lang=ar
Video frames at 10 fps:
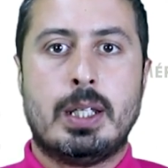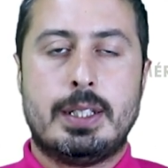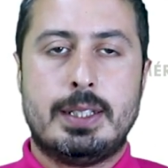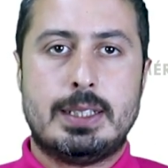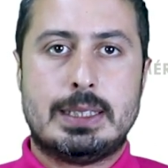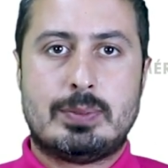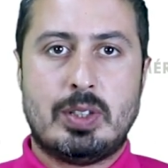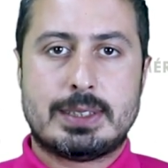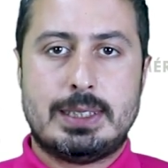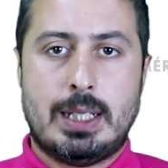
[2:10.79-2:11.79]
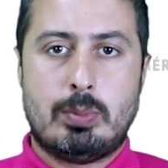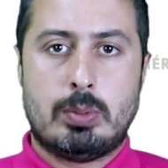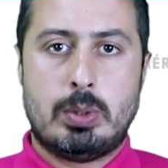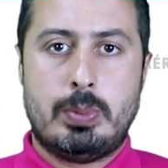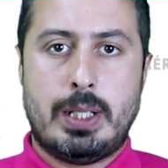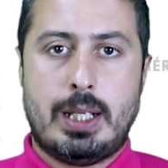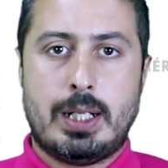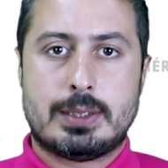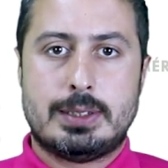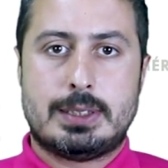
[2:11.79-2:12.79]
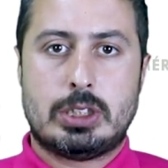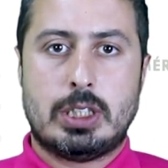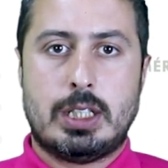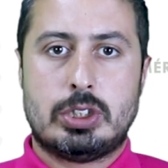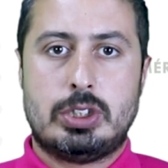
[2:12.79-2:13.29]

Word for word: النادي الصفاقسي أبرم البارح عقد استشهار